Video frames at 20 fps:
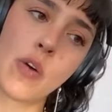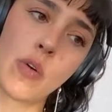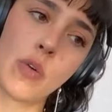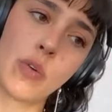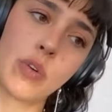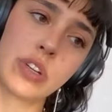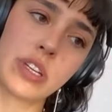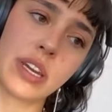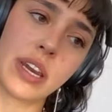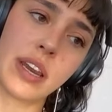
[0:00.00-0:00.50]

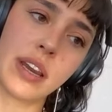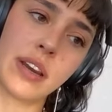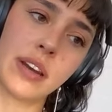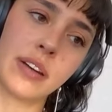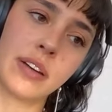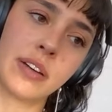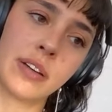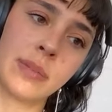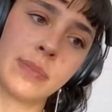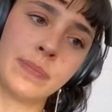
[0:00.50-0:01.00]

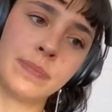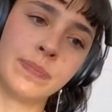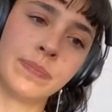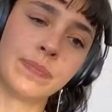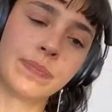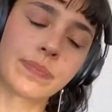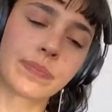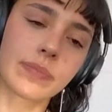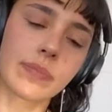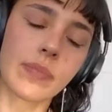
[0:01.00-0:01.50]
Oder ähm,
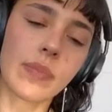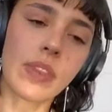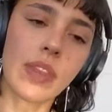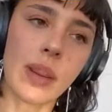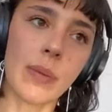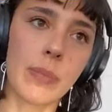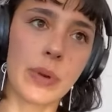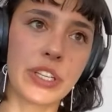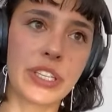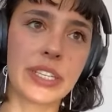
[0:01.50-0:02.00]

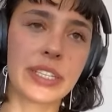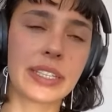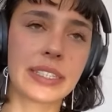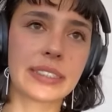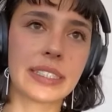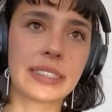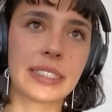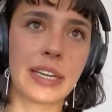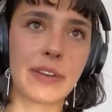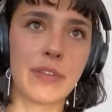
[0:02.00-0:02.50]
möchte ich
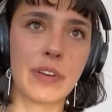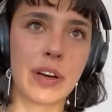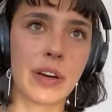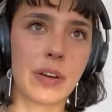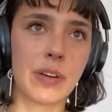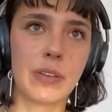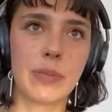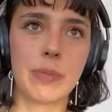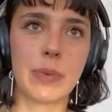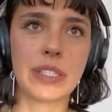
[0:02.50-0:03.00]
das jetzt einfach,
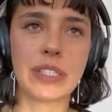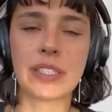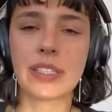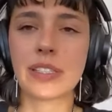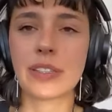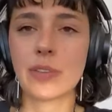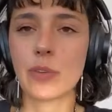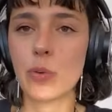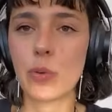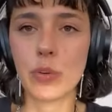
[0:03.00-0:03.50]
möchte
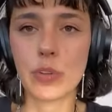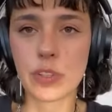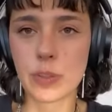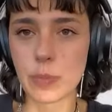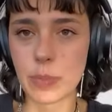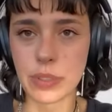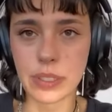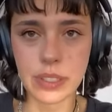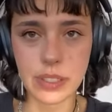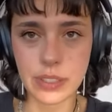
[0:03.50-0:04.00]
ich ein cooles
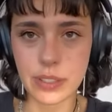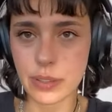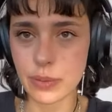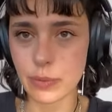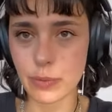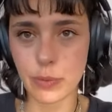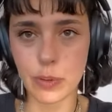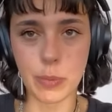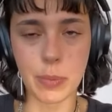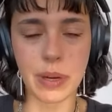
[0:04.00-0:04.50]
Bild
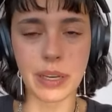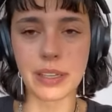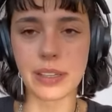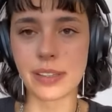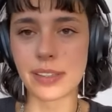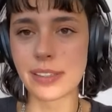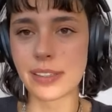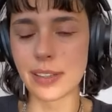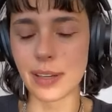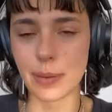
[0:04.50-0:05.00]
für mein
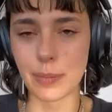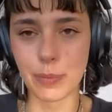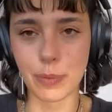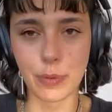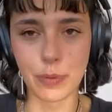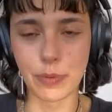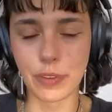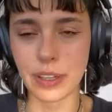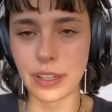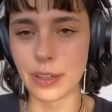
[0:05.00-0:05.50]

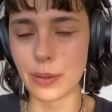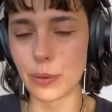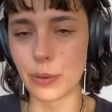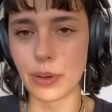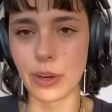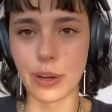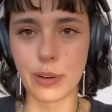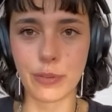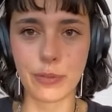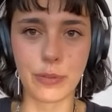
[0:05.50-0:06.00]
Insta-Profil
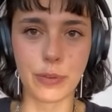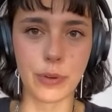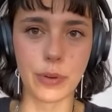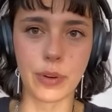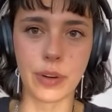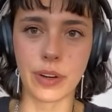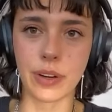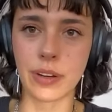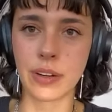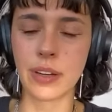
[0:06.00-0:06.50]
oder
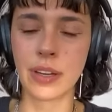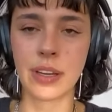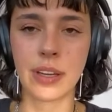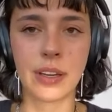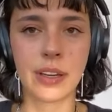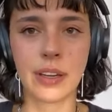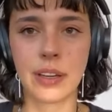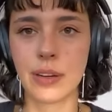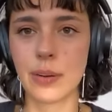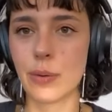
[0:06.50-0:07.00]
für
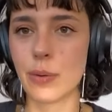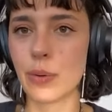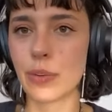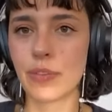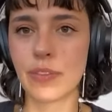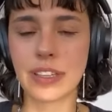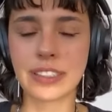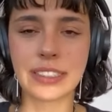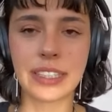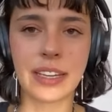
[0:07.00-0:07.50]

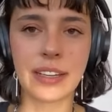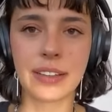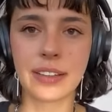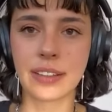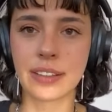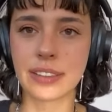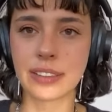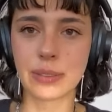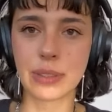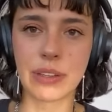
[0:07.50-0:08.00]
irgendwas
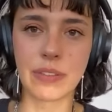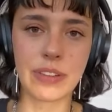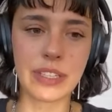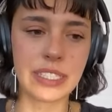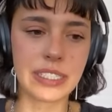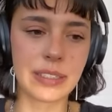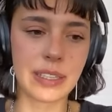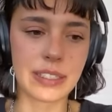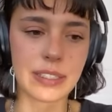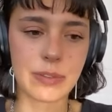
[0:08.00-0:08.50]
anderes? Oder will
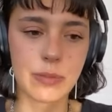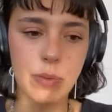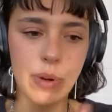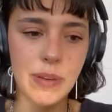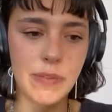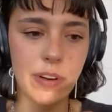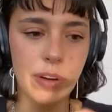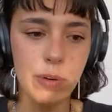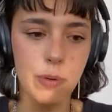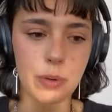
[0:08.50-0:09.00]
ich das nur
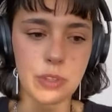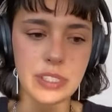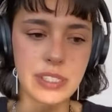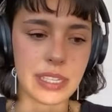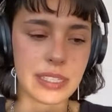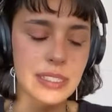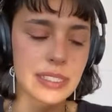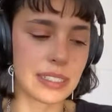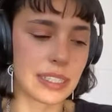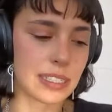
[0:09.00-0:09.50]
einfach kurz,
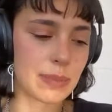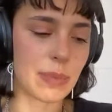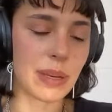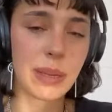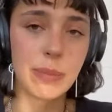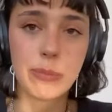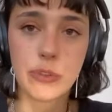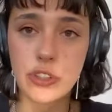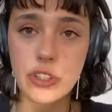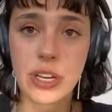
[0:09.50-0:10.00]
dass ich das mal
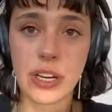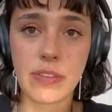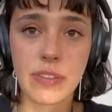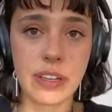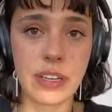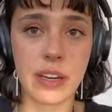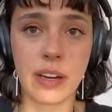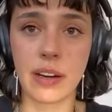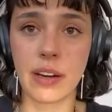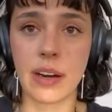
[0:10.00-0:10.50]
eben schnell
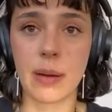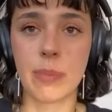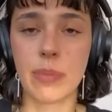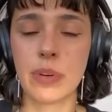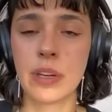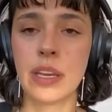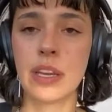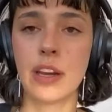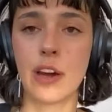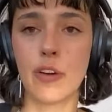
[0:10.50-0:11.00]
wieder habe,
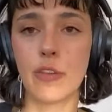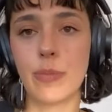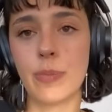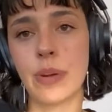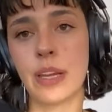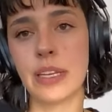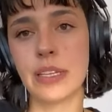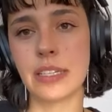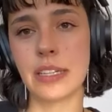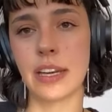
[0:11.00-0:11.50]
auf dem
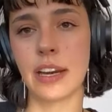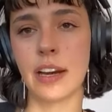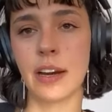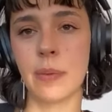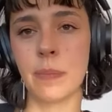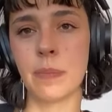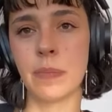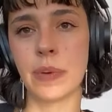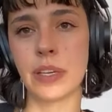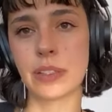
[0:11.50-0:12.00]
Handy
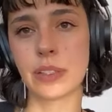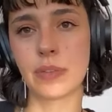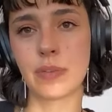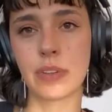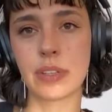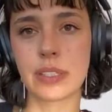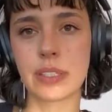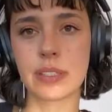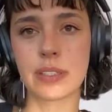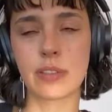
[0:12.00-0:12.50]
haben? Also ich
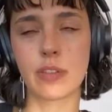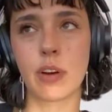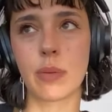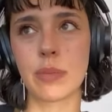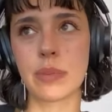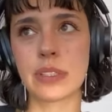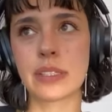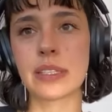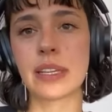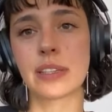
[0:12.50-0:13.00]
finde, das
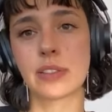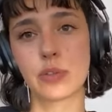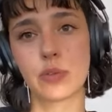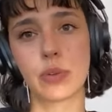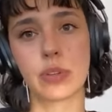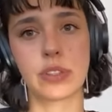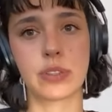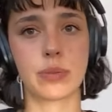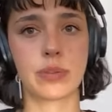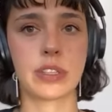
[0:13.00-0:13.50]
ist sehr
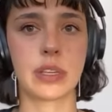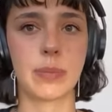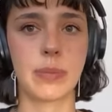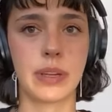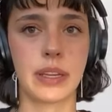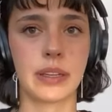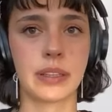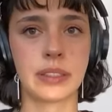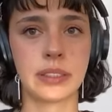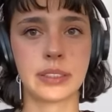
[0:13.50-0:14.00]

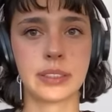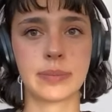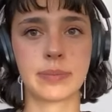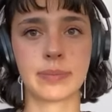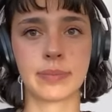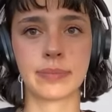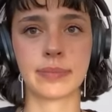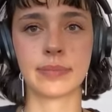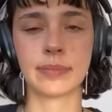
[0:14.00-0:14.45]
situationsabhängig.